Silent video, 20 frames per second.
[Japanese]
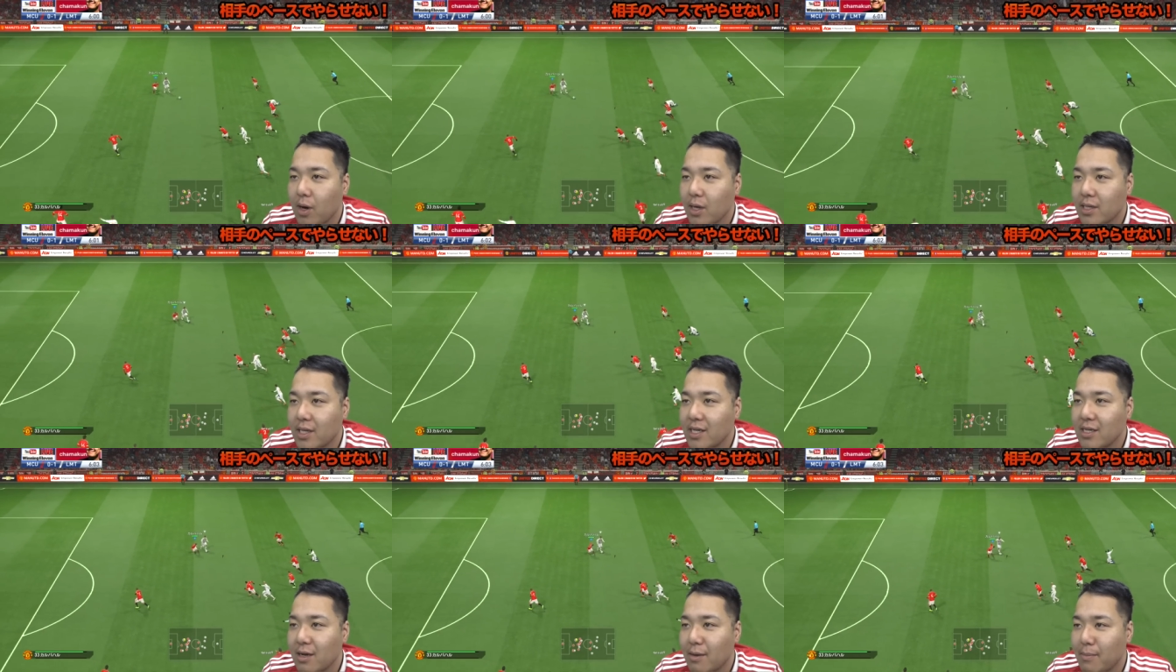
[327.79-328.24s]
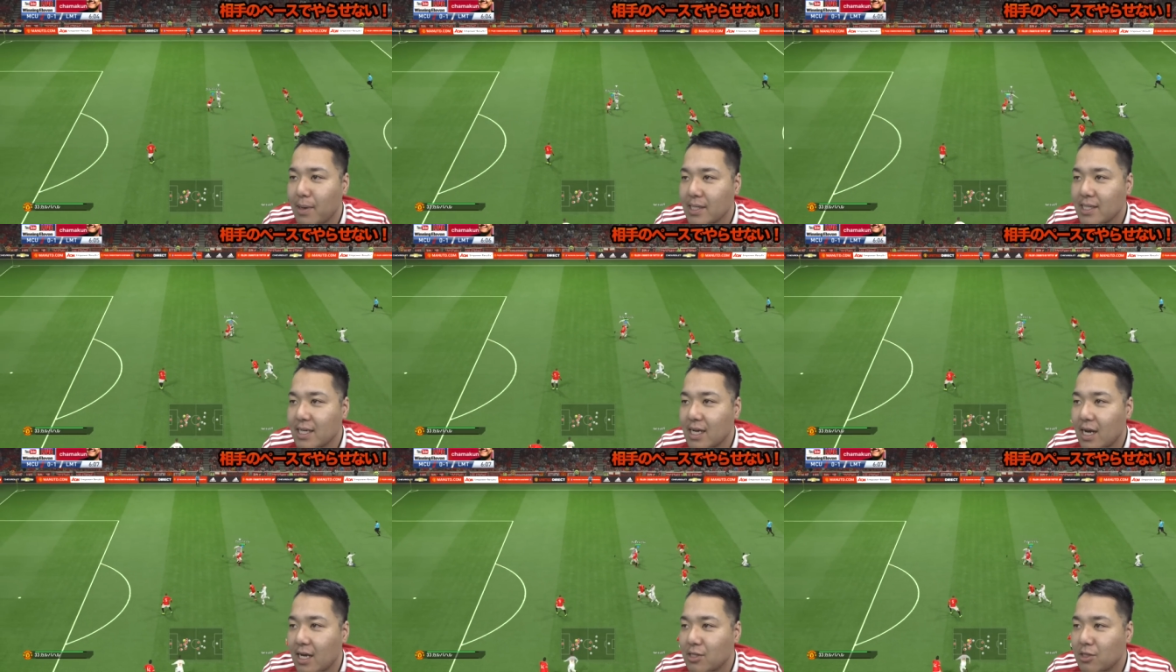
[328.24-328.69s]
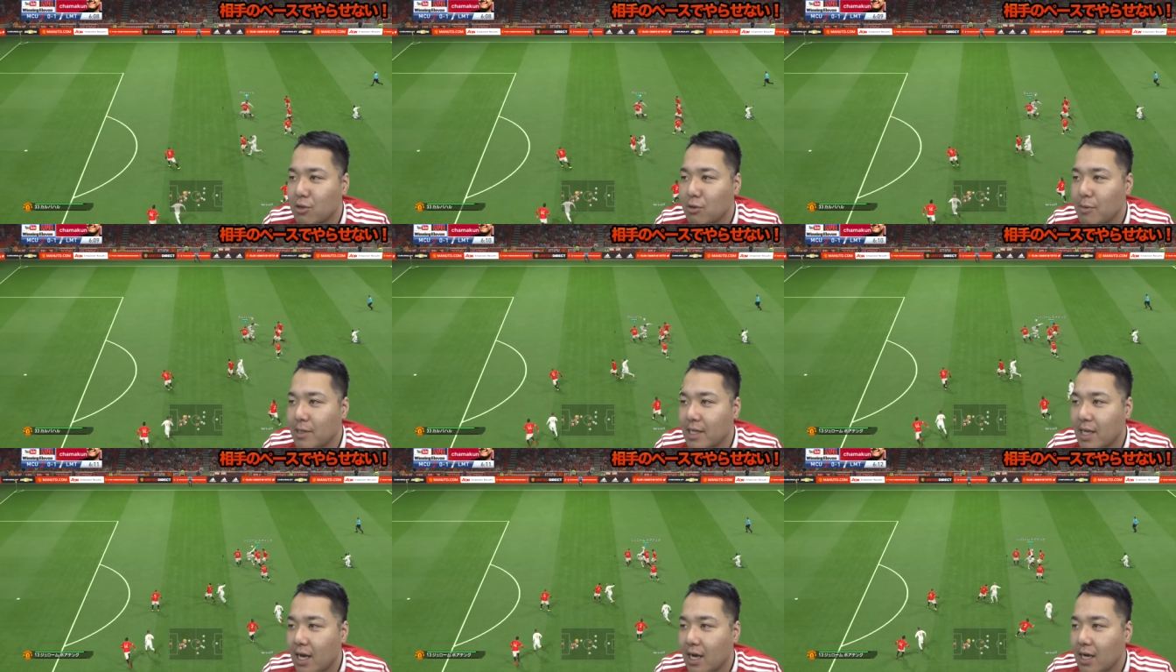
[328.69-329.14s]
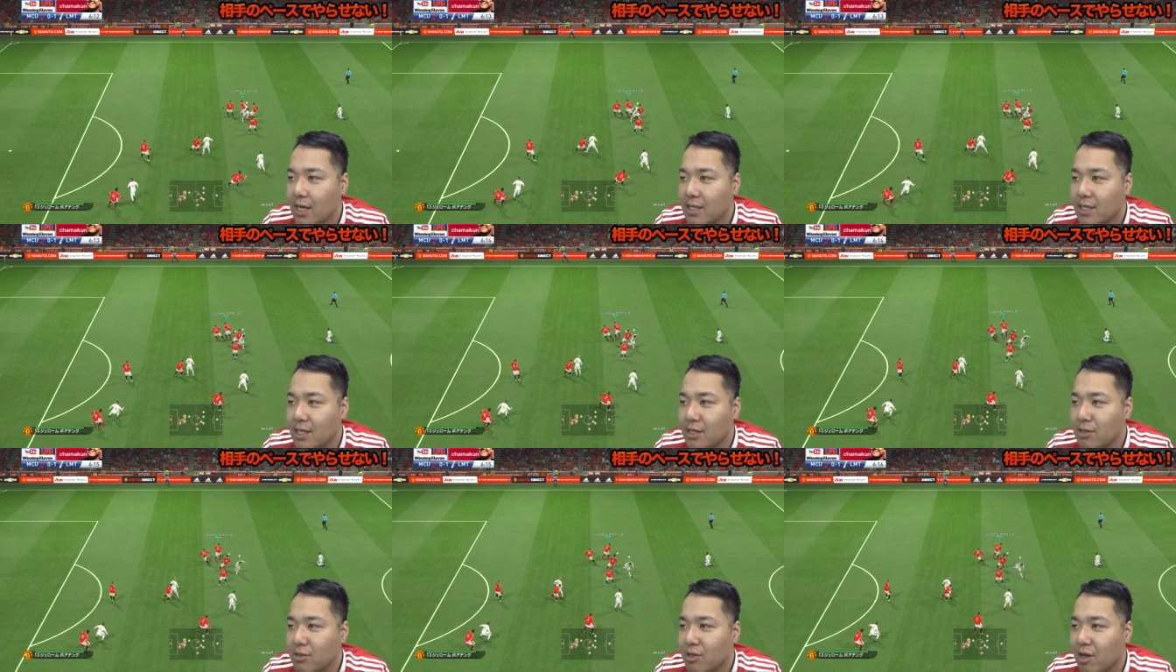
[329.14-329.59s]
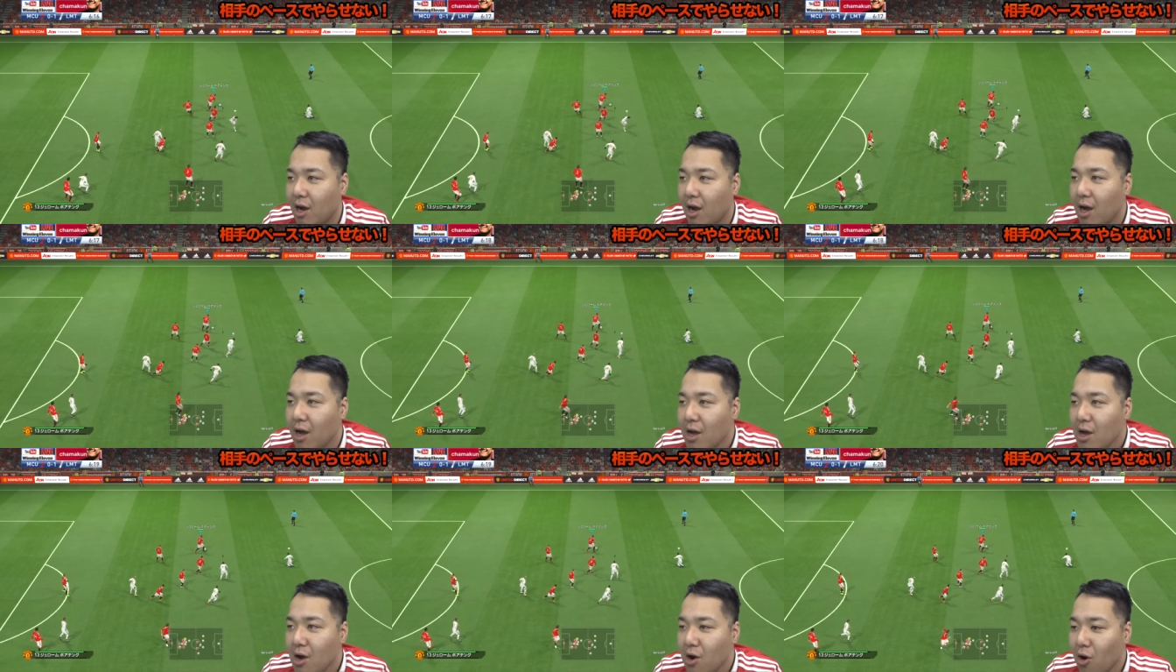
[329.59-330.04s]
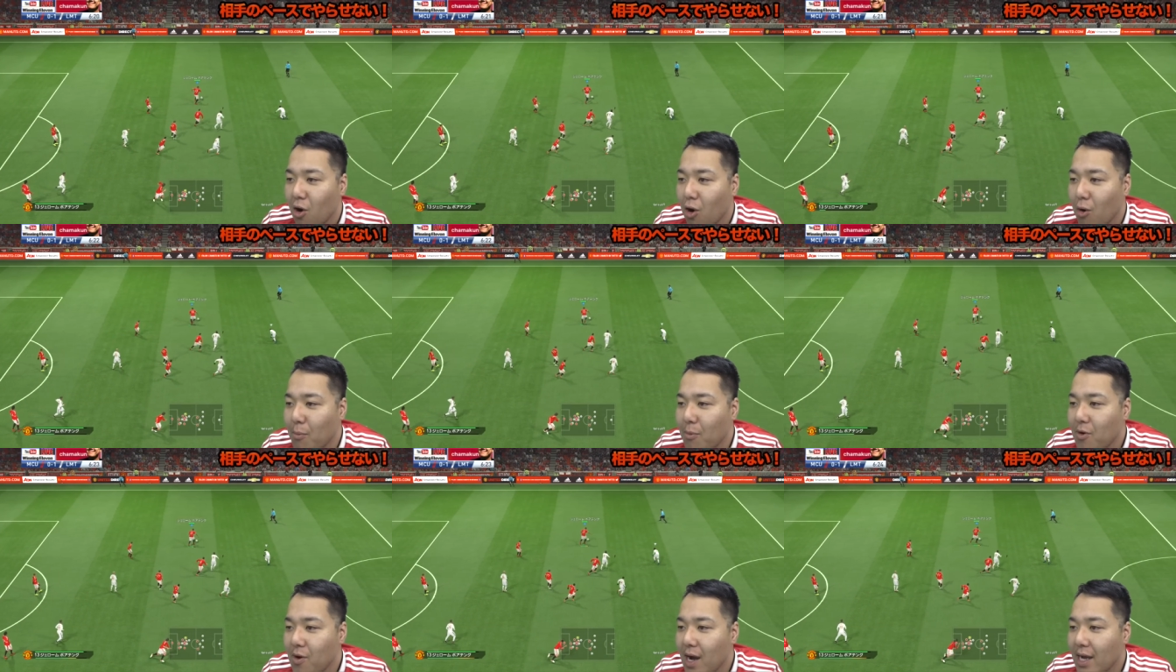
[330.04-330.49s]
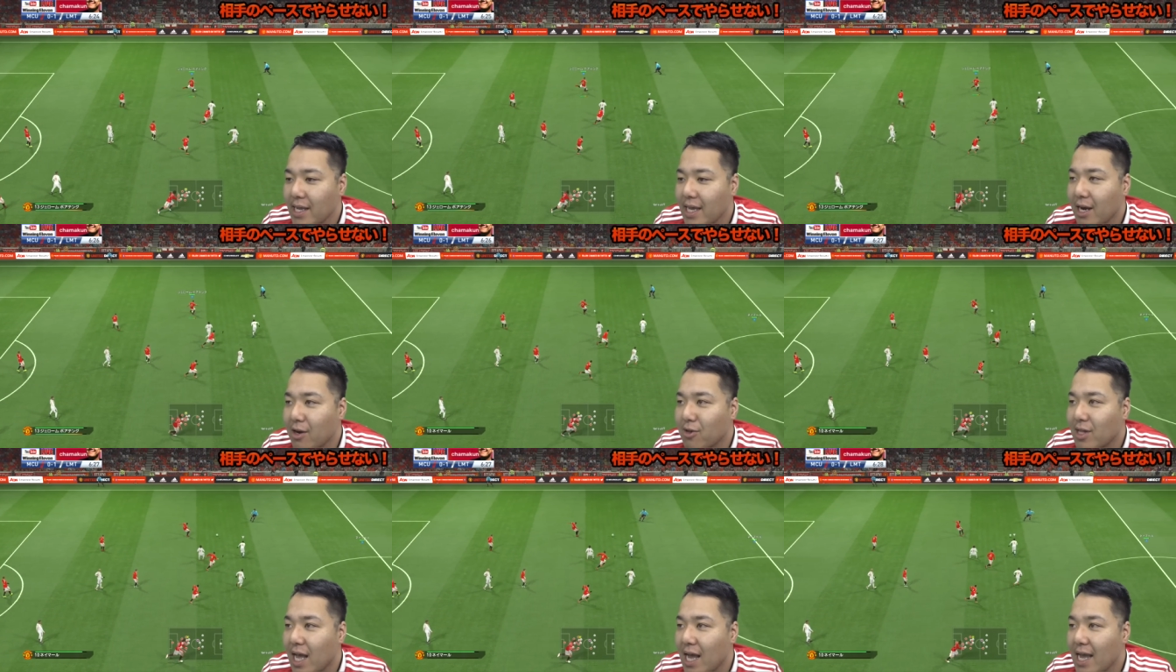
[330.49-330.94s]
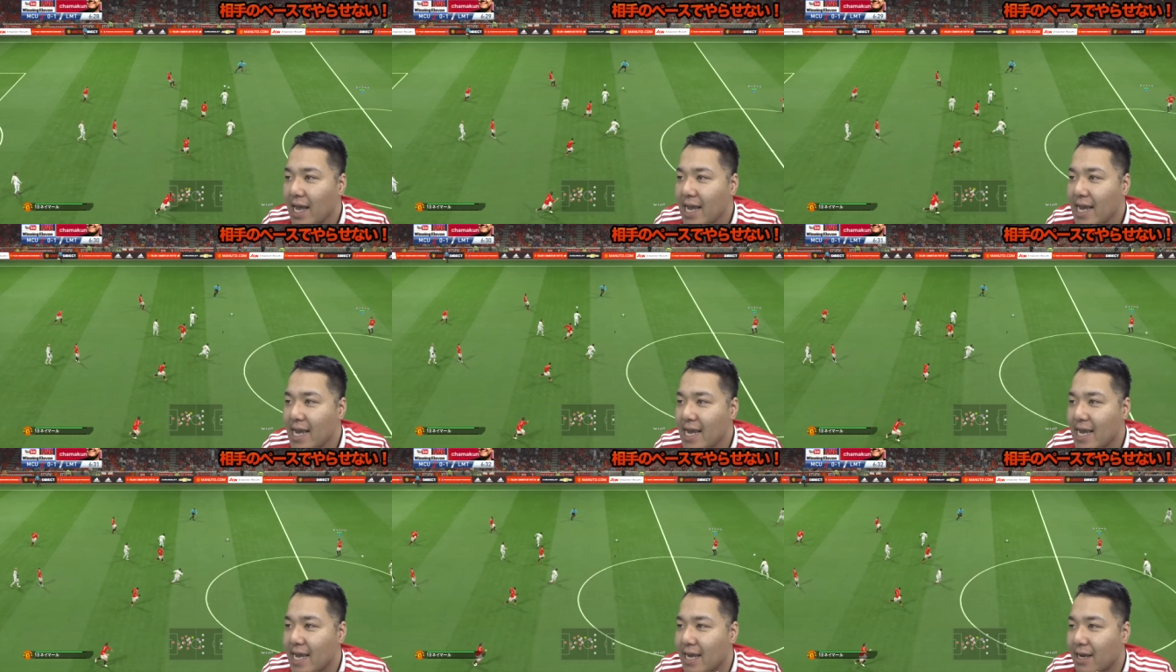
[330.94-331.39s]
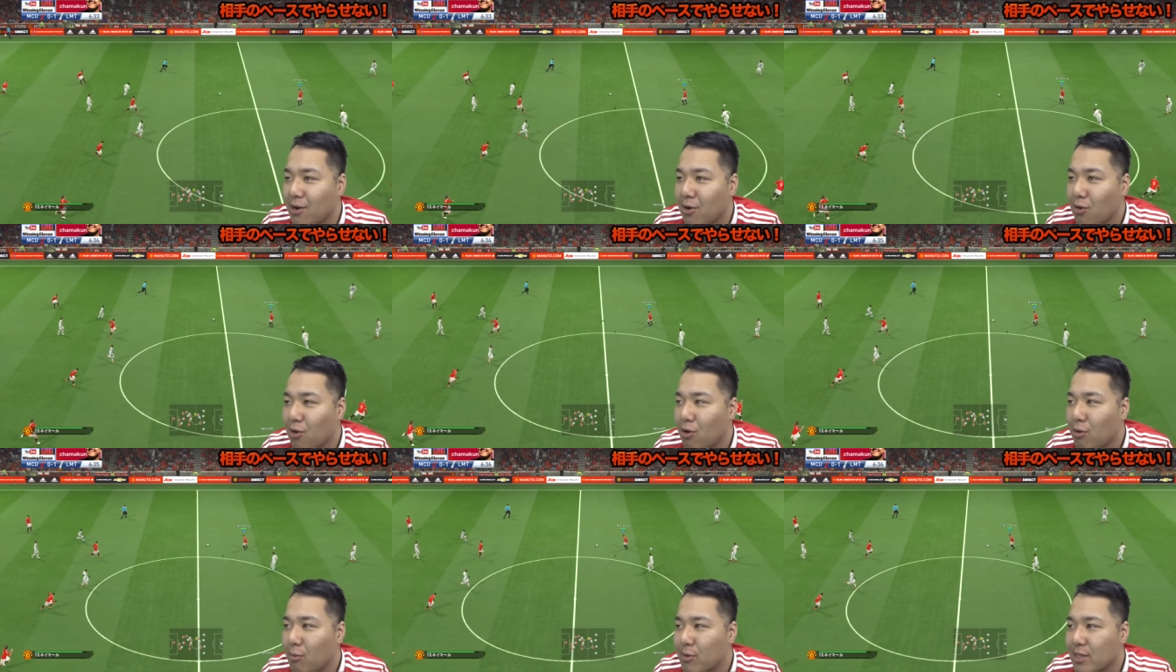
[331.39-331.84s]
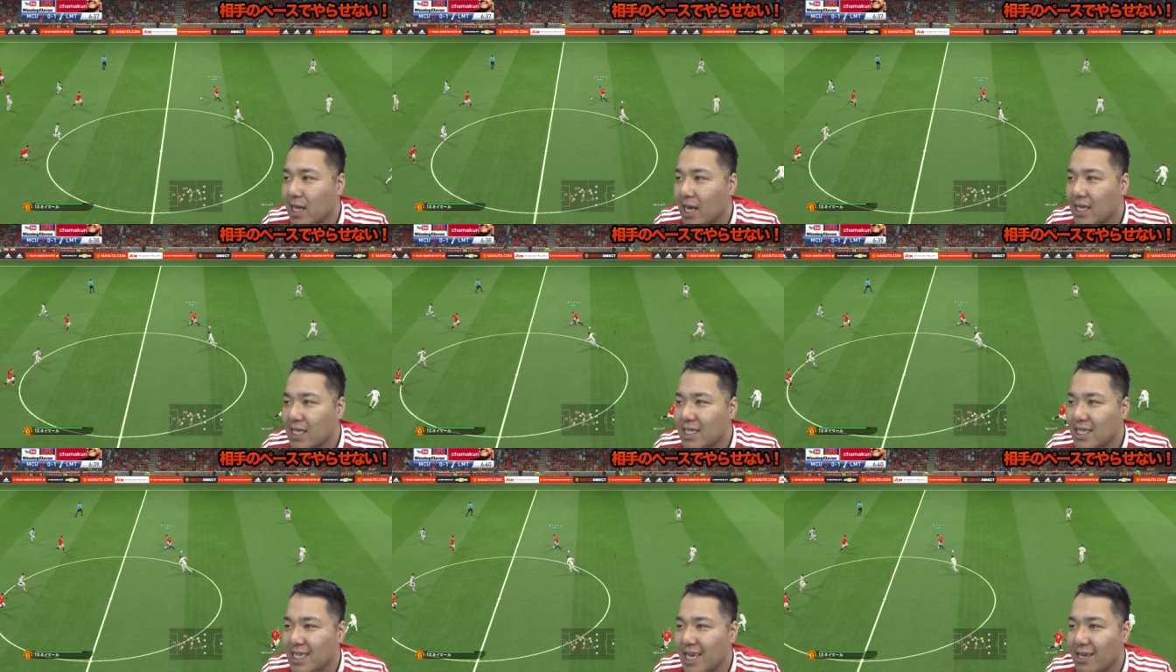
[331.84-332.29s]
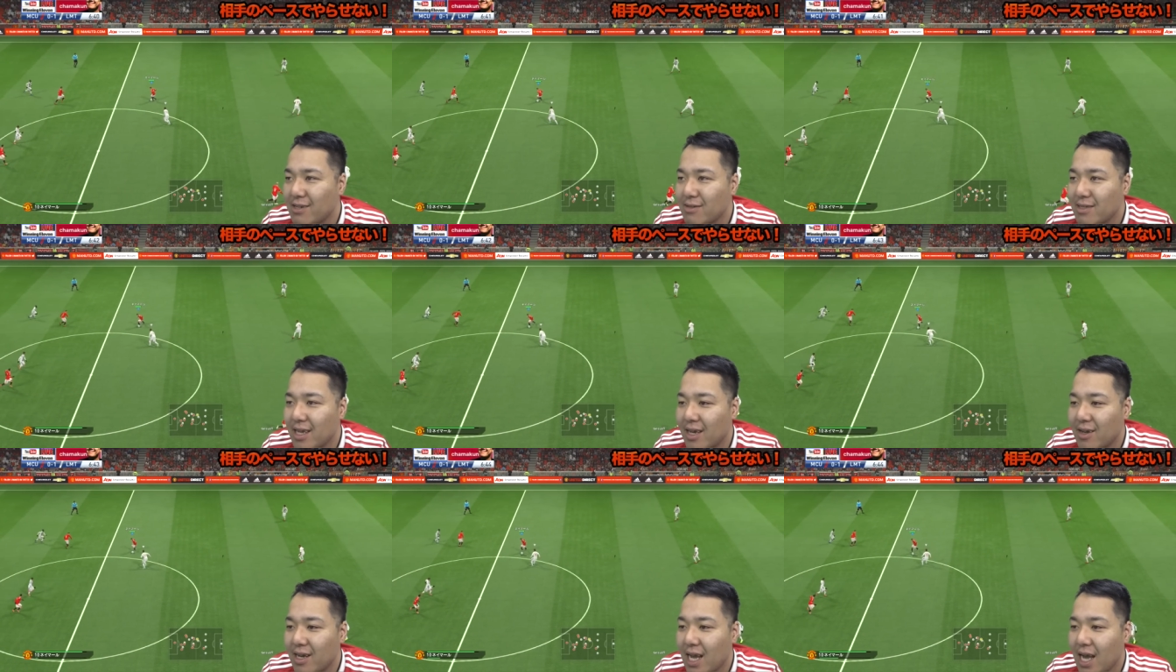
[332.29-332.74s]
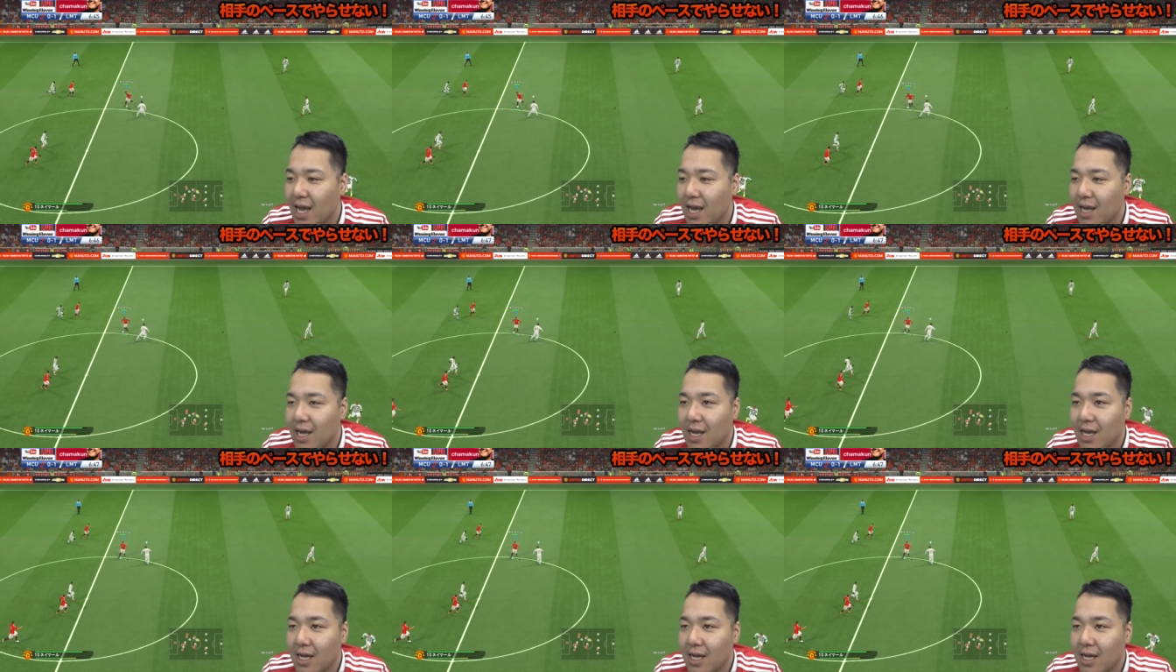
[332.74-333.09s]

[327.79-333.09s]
ボアテンがまさかあそこまで上がってくるとは思わんやろ、タイ。ここも出しちゃうんだよな。